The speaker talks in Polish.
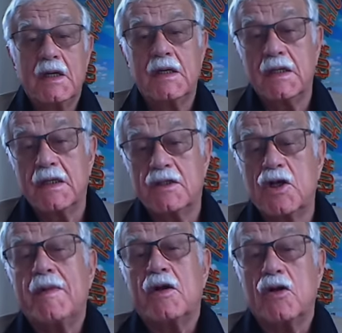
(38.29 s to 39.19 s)
e,
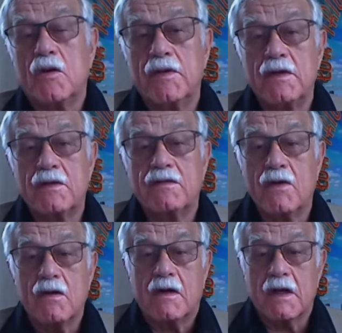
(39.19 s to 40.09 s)
co ma robić w
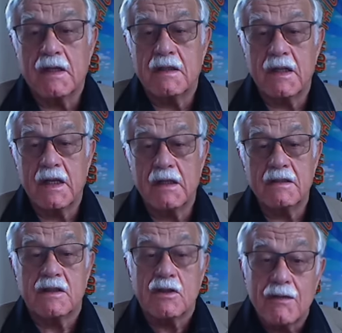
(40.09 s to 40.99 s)

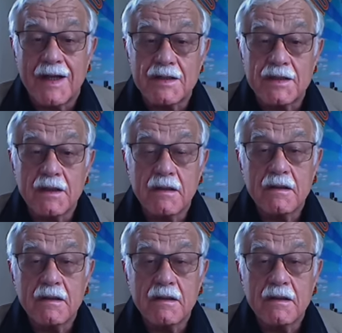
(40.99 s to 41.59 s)
konkretnej sytuacji.